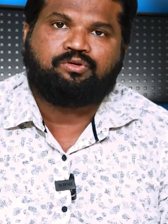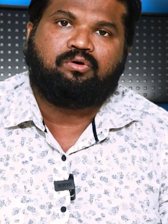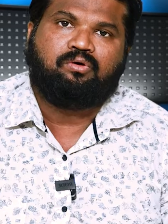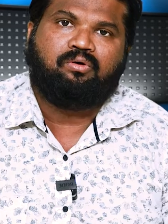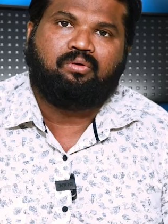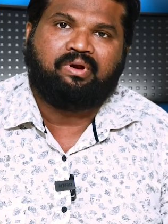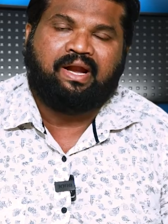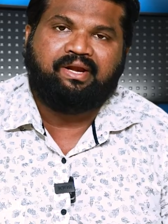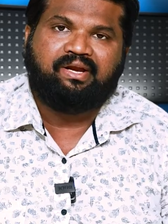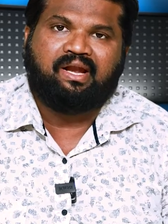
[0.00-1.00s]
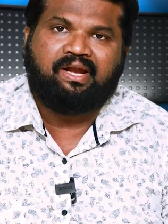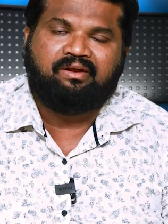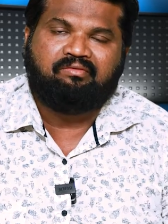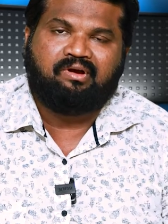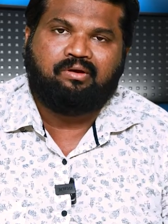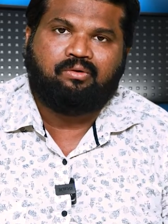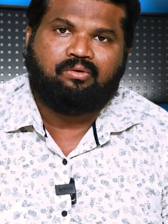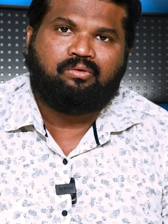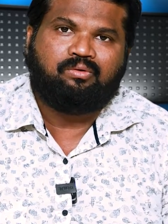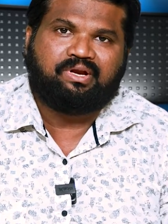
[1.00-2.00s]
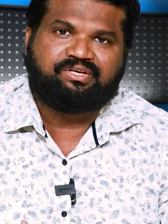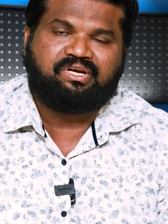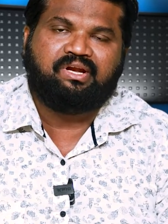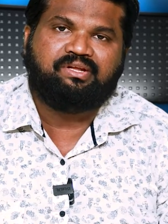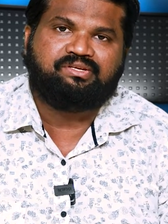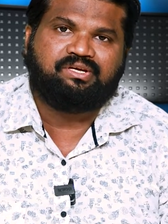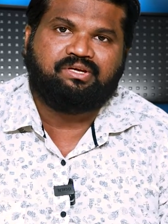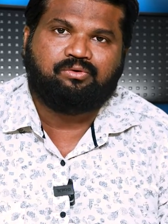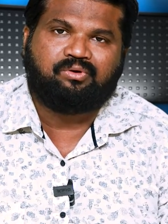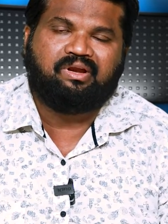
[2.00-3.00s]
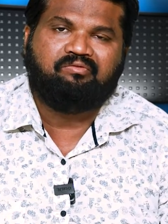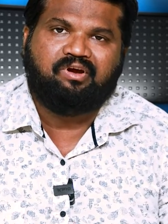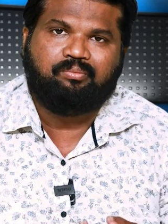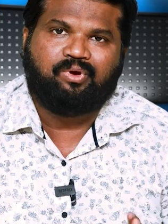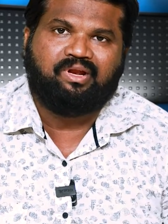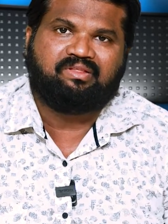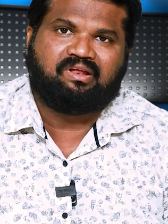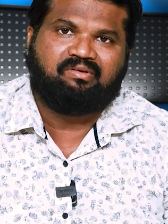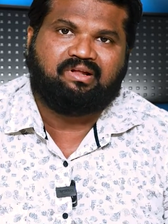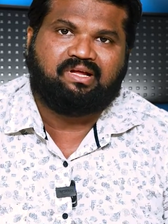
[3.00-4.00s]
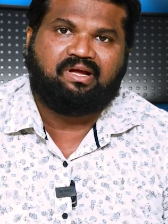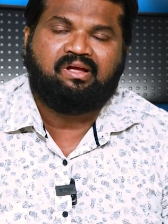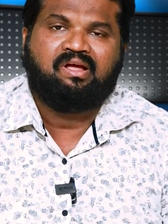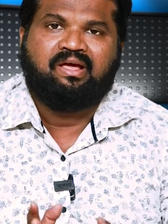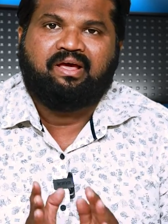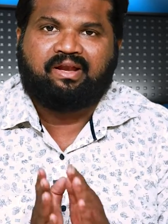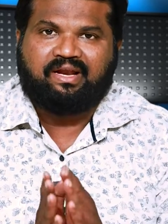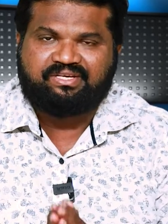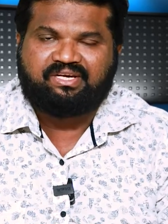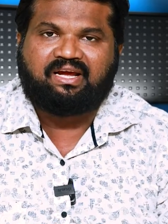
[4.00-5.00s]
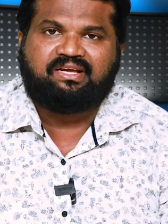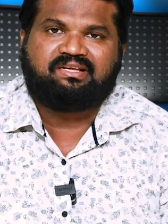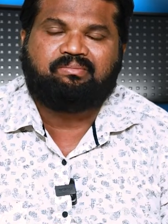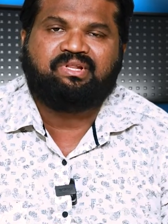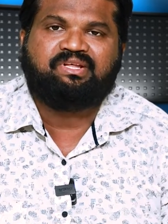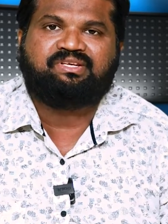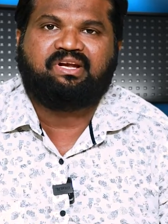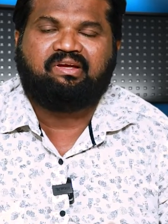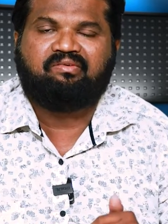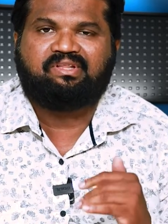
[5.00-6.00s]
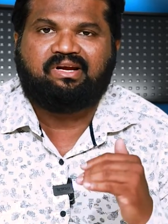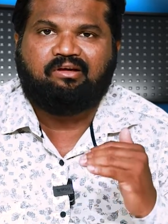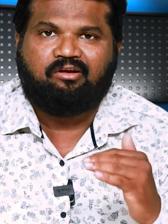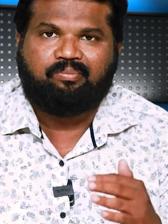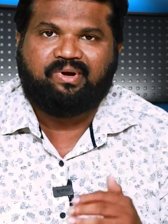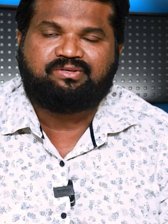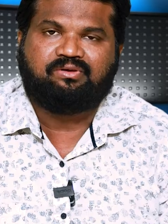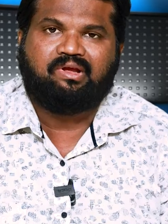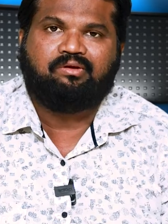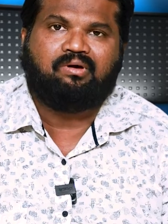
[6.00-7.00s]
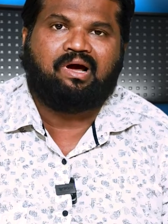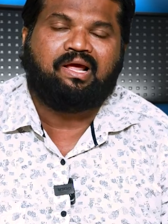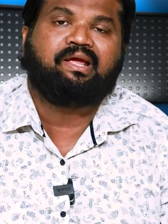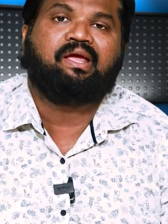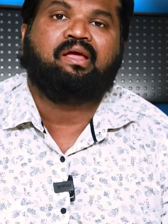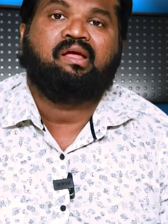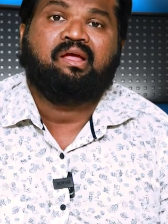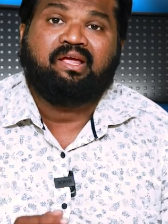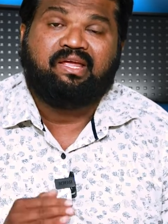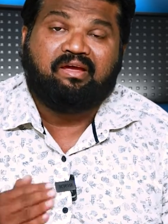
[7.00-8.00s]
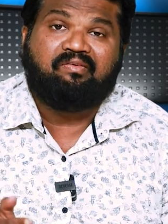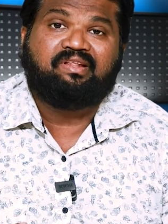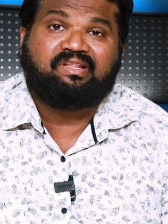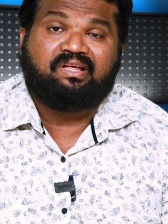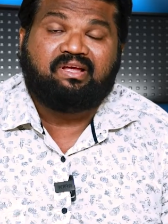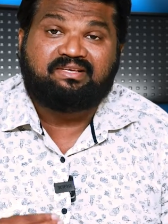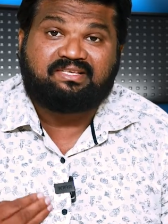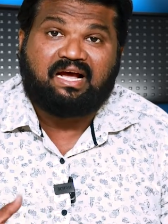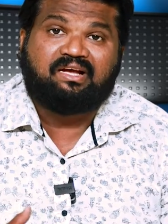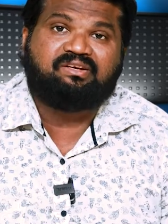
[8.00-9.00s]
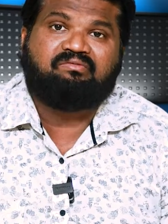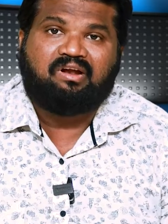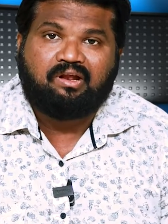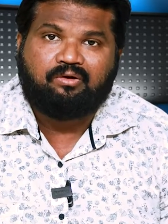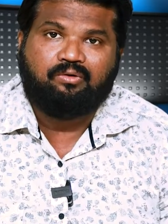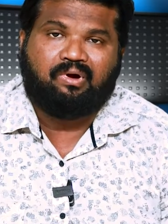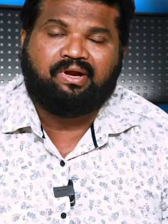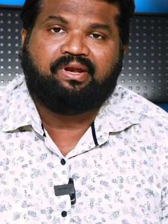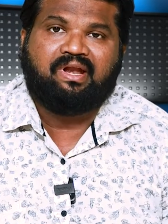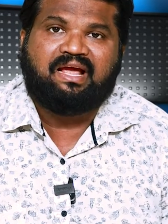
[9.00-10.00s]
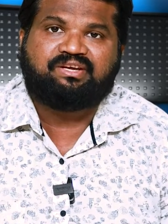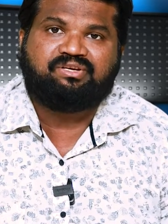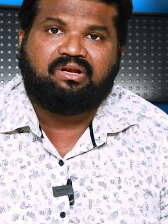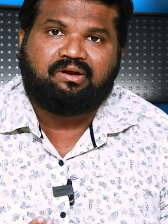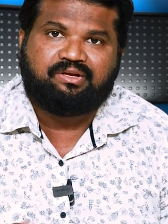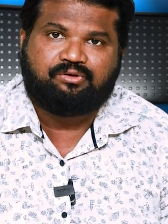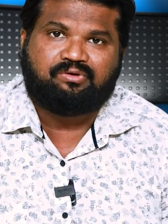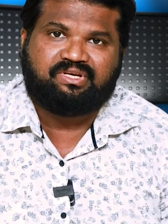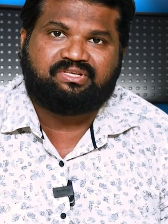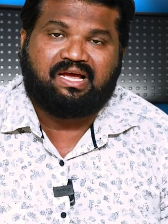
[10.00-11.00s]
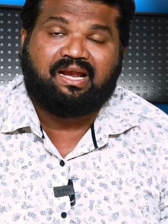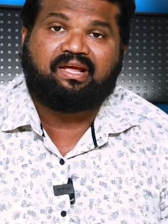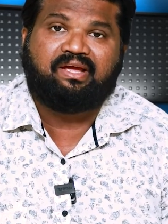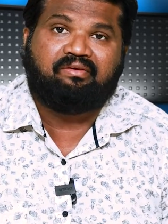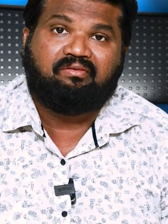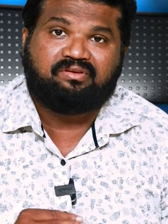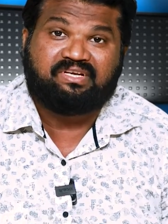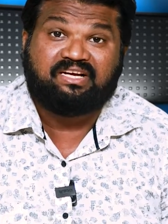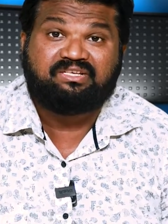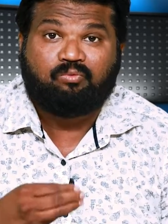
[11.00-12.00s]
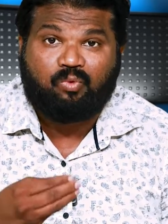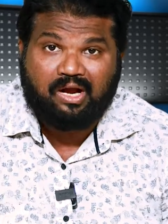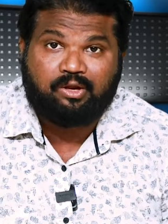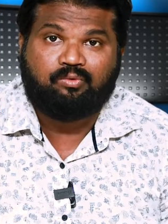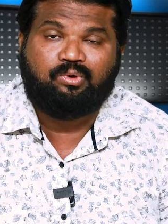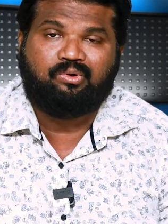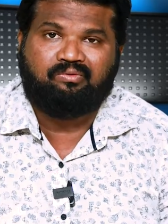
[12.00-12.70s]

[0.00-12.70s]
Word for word: సో నైన్టీన్ నైంటీ వన్లో రష్యా నుంచి యుక్రెయిన్ విడిపోయిన తర్వాత రష్యాకి సంబంధించిన ఏవైతే డెవలప్మెంట్స్ ఉన్నాయో అలాగే ఏవైతే సహజ వనరులు అంటే నేషనల్ రిసోర్సెస్ అలాగే సహజ వాయువులు